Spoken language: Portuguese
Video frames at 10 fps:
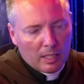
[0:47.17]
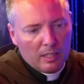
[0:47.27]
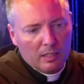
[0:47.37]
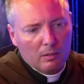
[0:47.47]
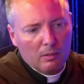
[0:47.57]

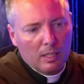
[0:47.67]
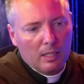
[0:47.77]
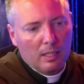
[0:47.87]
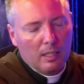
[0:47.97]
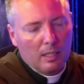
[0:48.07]
então é,
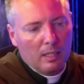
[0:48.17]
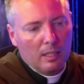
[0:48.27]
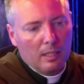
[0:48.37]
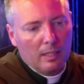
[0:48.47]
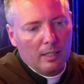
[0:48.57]

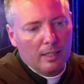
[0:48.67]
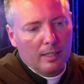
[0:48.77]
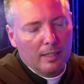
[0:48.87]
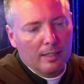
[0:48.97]
é,